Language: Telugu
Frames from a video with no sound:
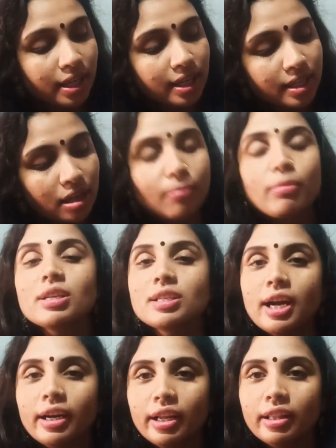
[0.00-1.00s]
ఈ సమ్మర్
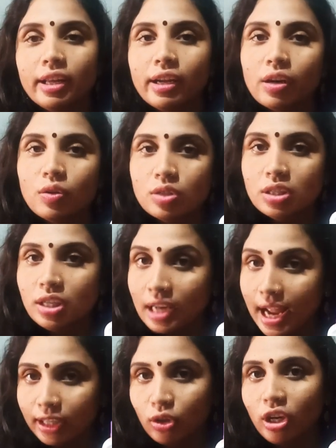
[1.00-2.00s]
స్టార్ట్ అయిన దగ్గర నుంచి నేను
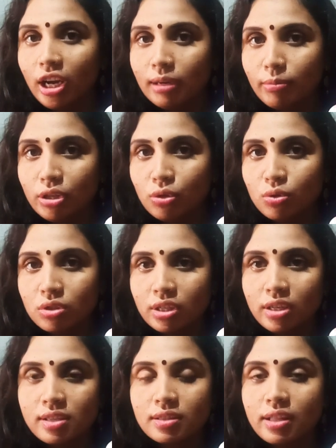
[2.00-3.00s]
లాక్టోకాల్మన్ యూస్
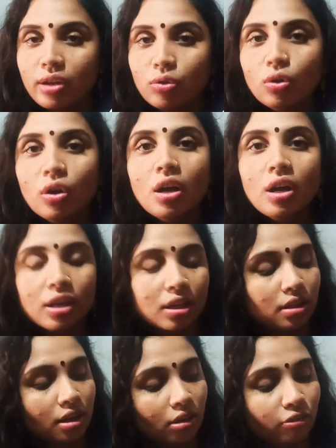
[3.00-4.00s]
చేస్తున్నాను
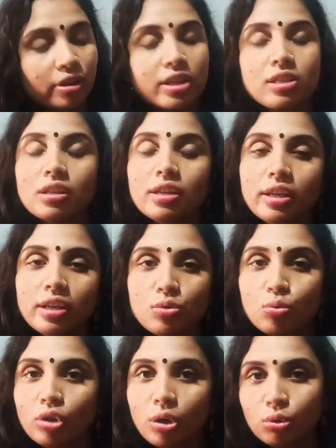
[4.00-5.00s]
ఇది నాకు ఫేస్కి
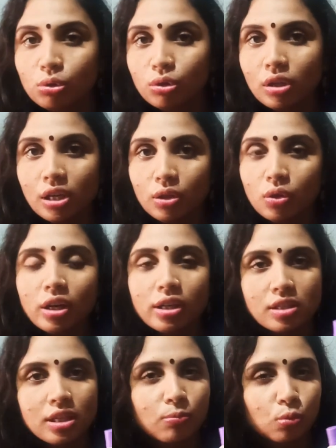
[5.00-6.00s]
సూట్ అవుతుందో లేదో
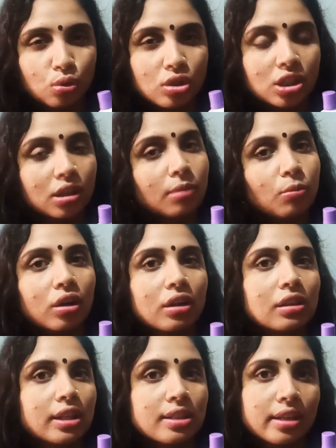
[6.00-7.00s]
అనేసి నేను ముందు చిన్న
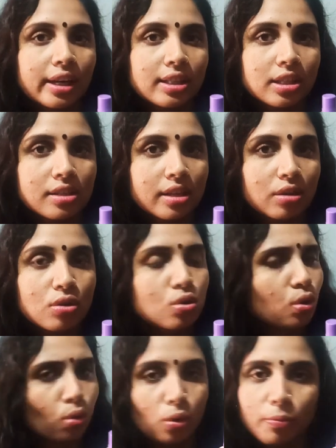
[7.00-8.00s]
బాటిల్ తెచ్చి ట్రై చేశాను
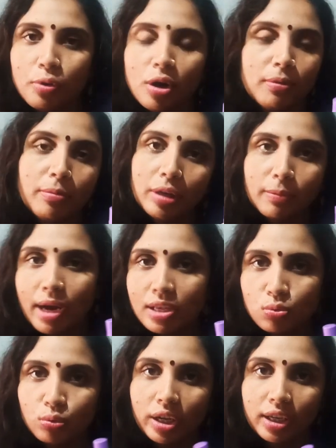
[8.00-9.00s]
సో నో ప్రాబ్లం నాకు
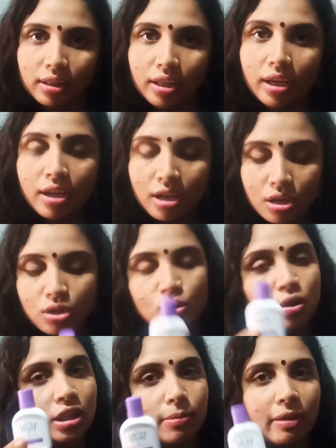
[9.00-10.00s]
బాగా సూట్ అయింది
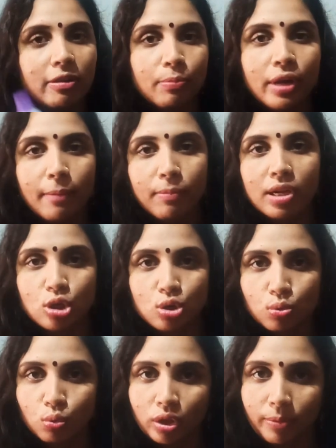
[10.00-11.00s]
సో ఇది మనం ఇప్పుడే అప్లై
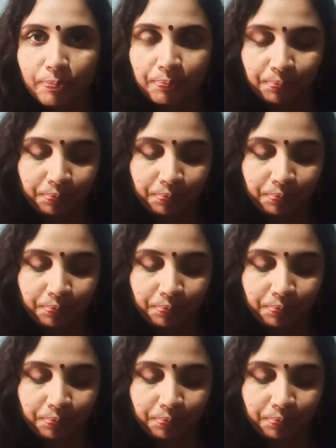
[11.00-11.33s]
చేసుకుందాం